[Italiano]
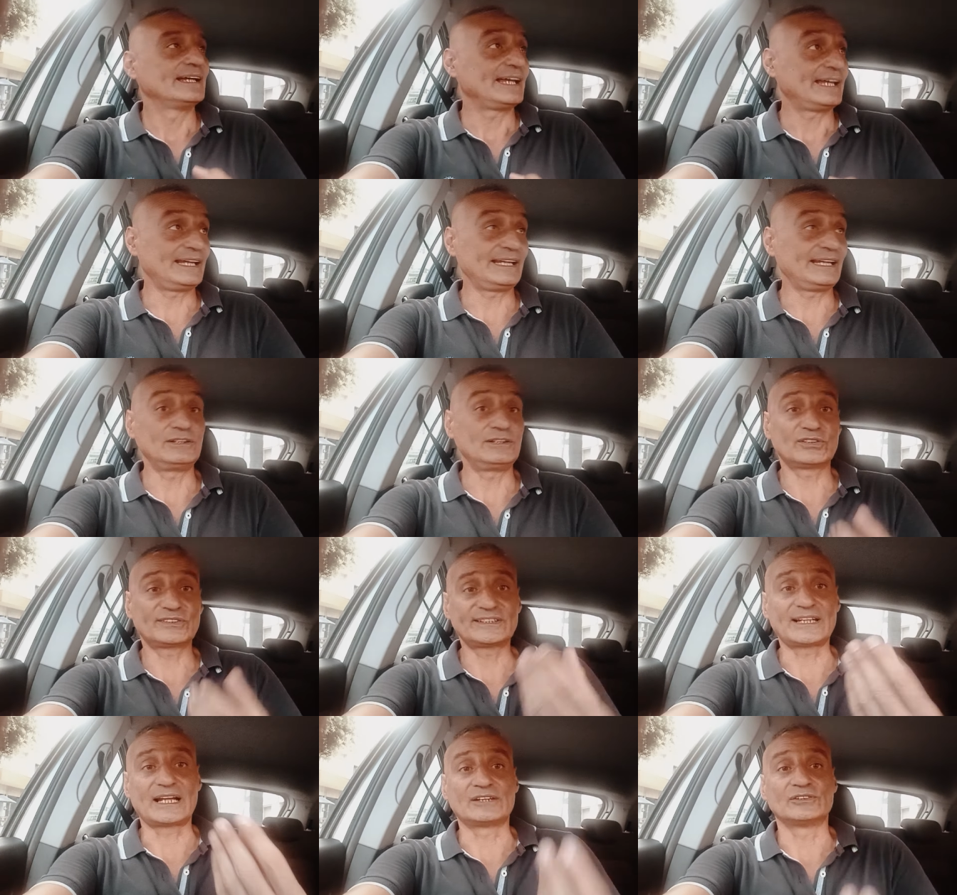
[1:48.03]
e lo
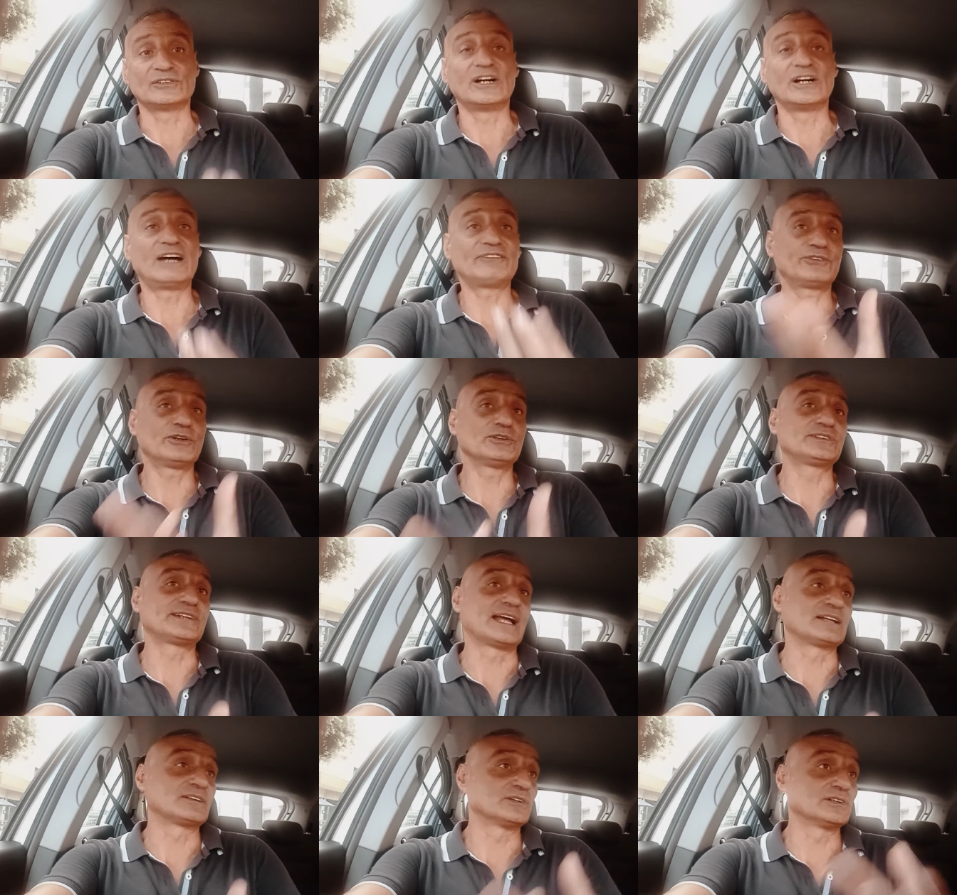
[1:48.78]
stanno
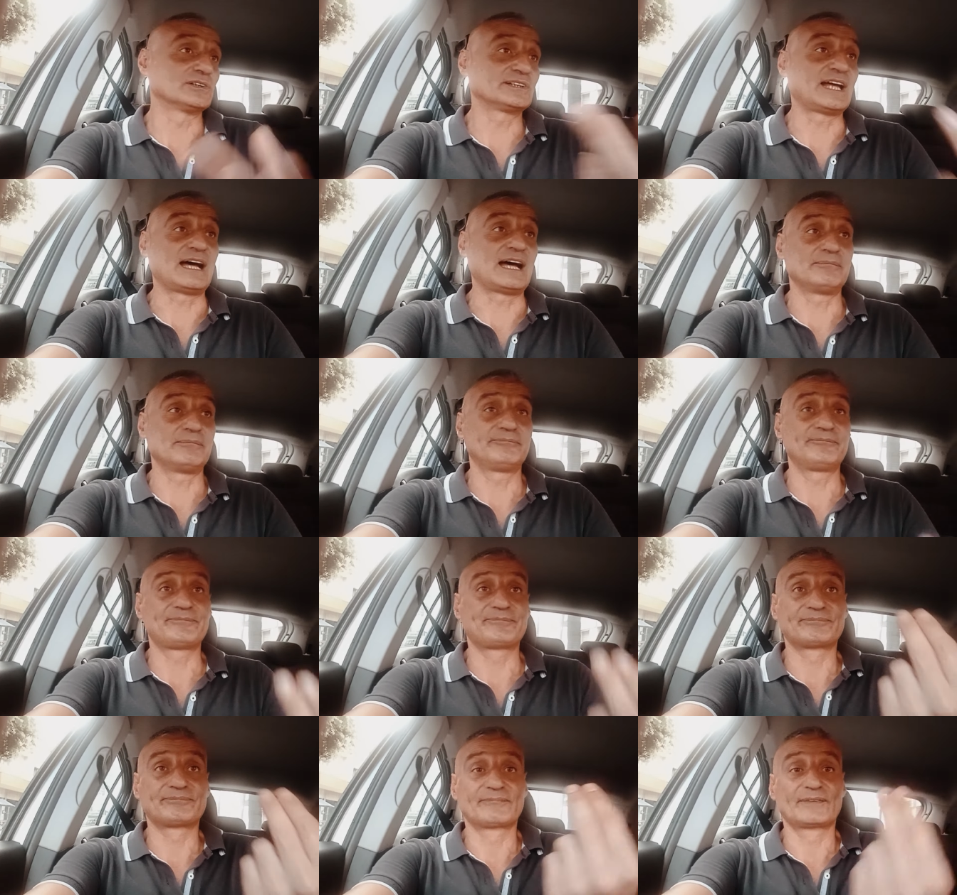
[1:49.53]
affrontando da
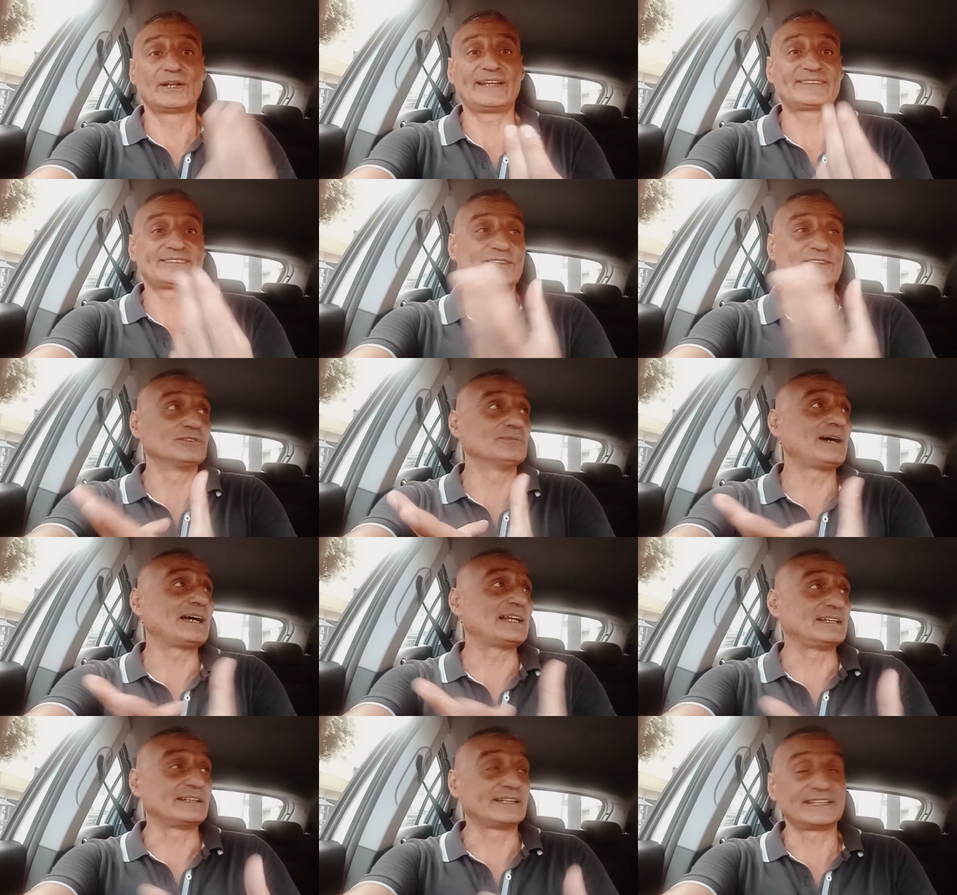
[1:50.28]
esseri
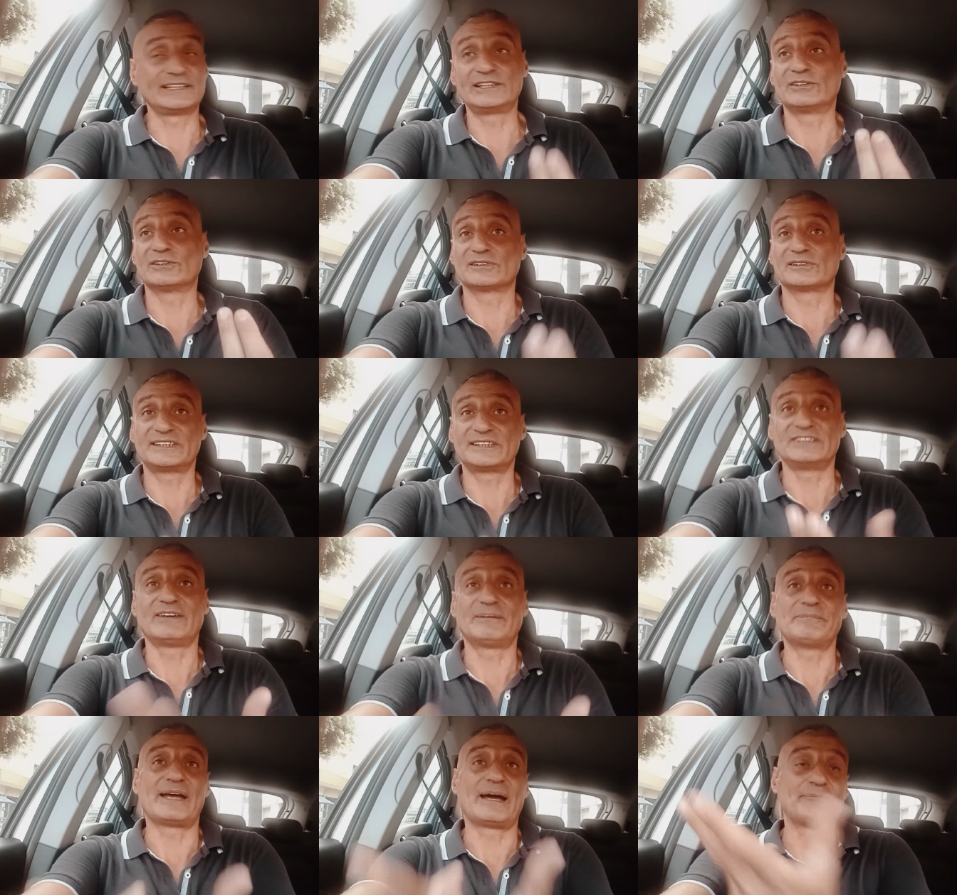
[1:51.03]
umani che dicono sì,
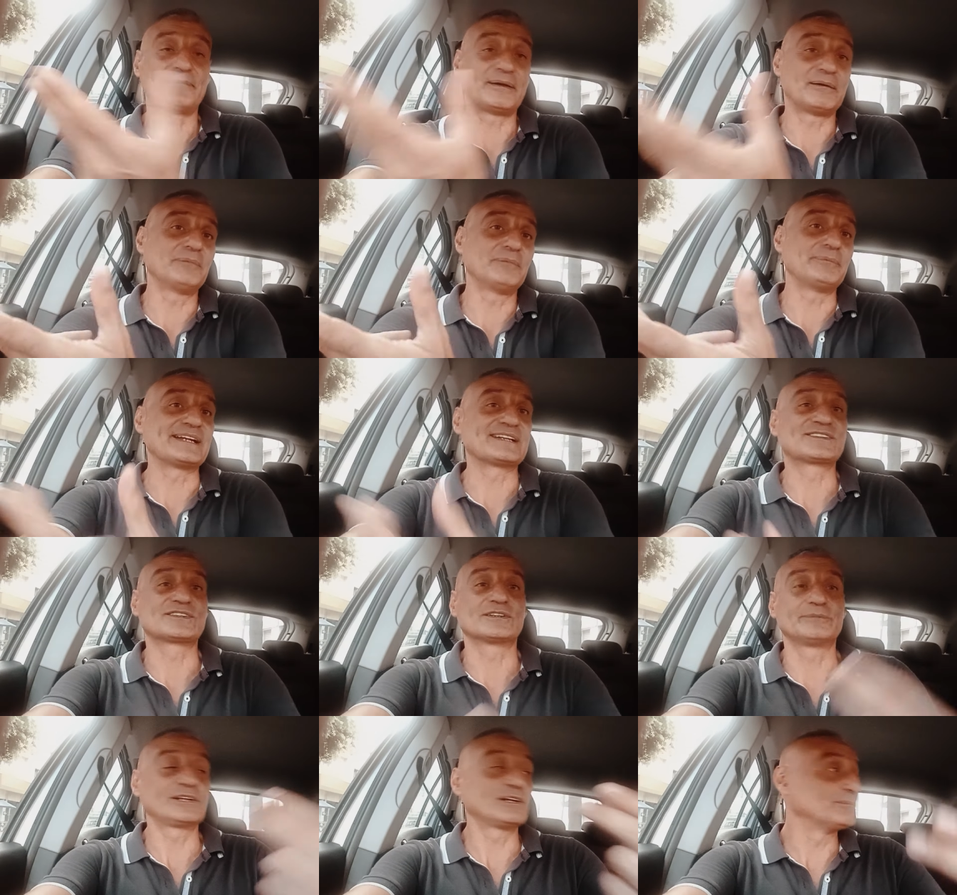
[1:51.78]
vabbè, abbiamo
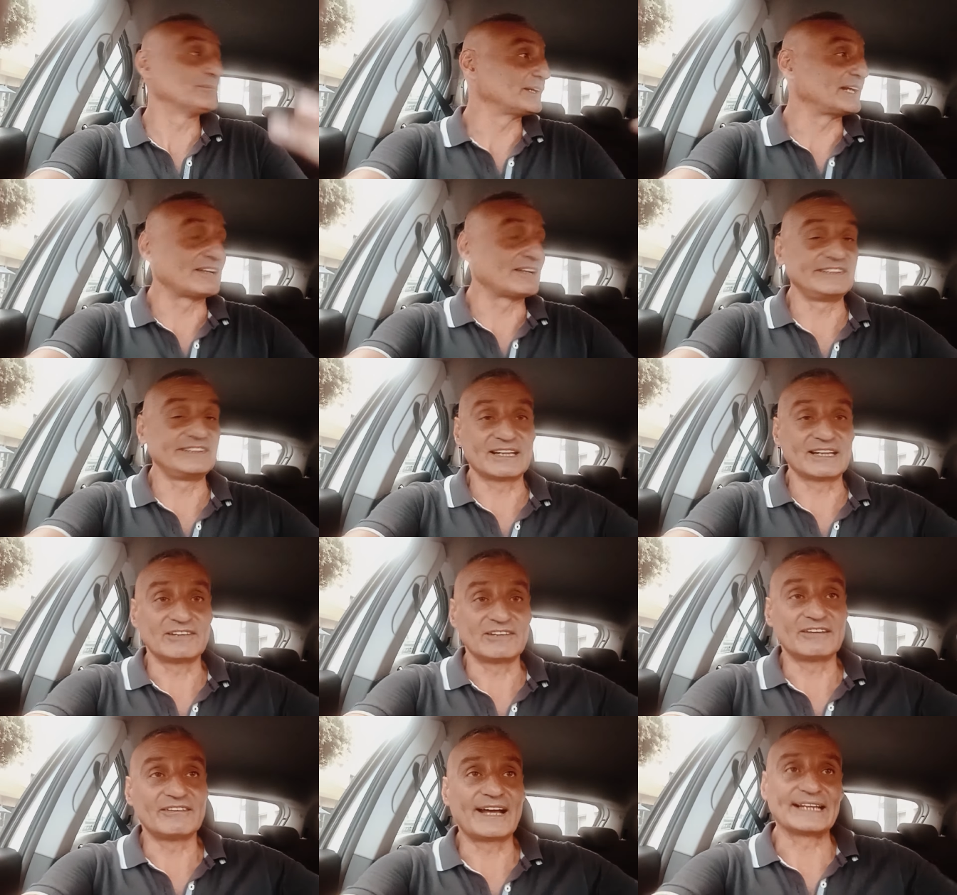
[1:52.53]
perso, però poi la vita
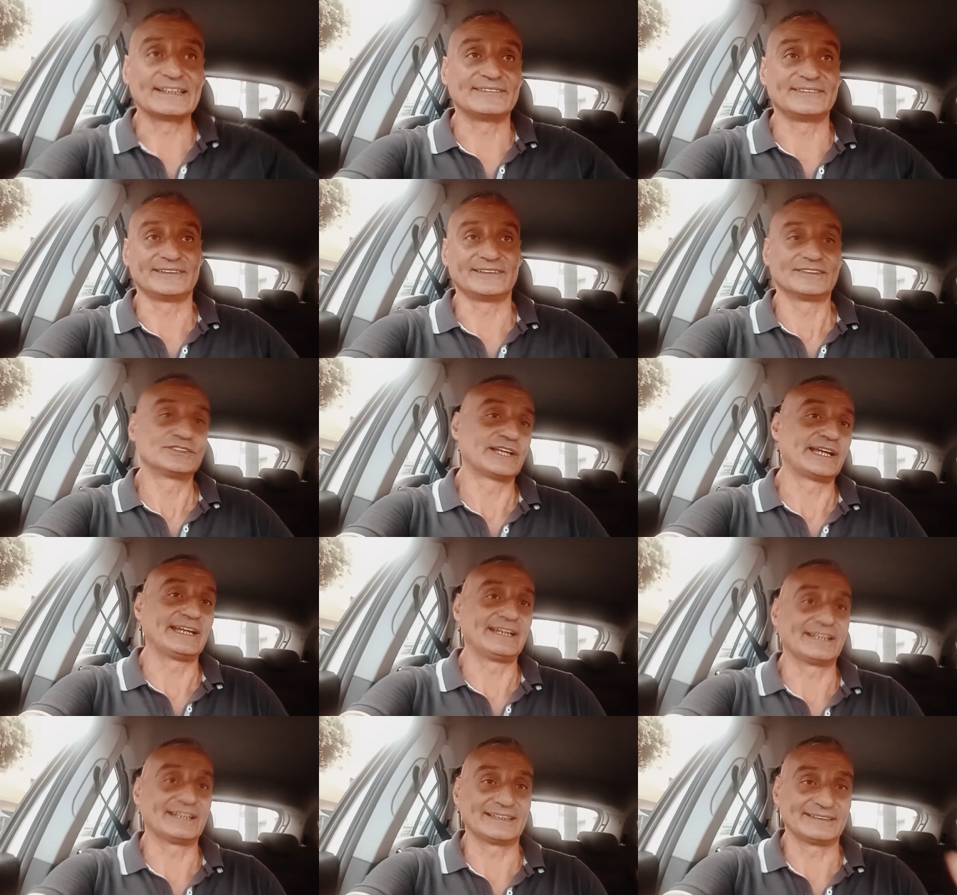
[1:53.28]
va avanti,
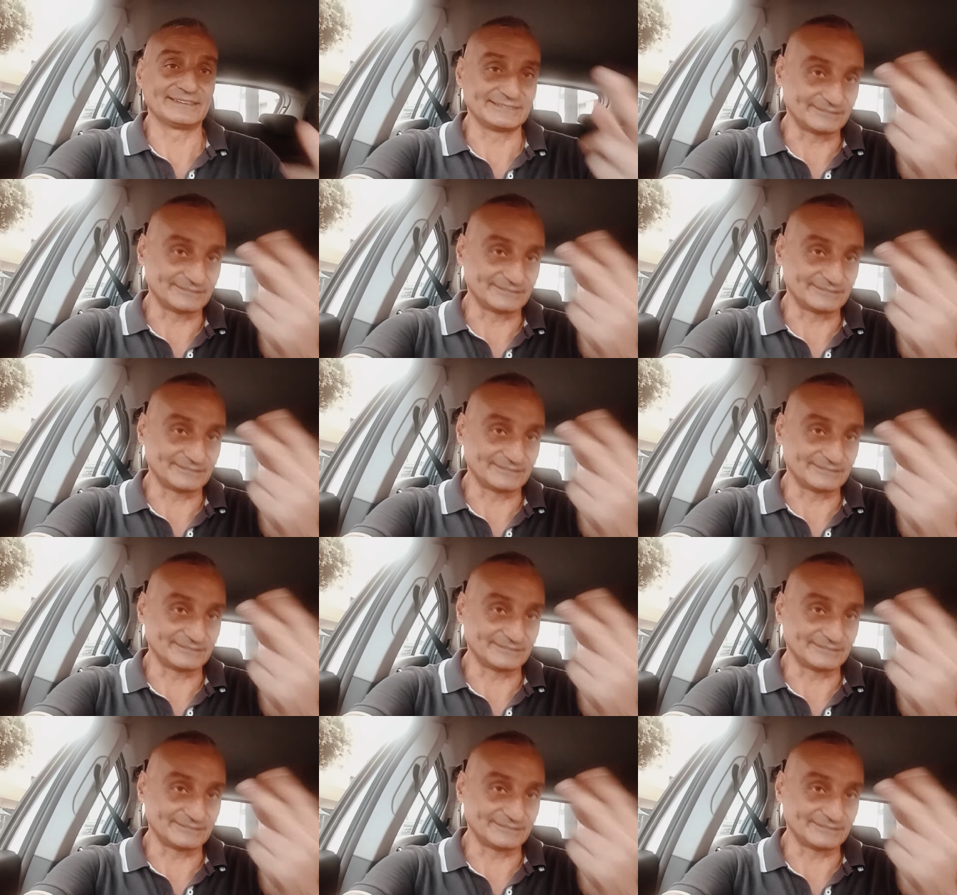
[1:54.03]
cioè,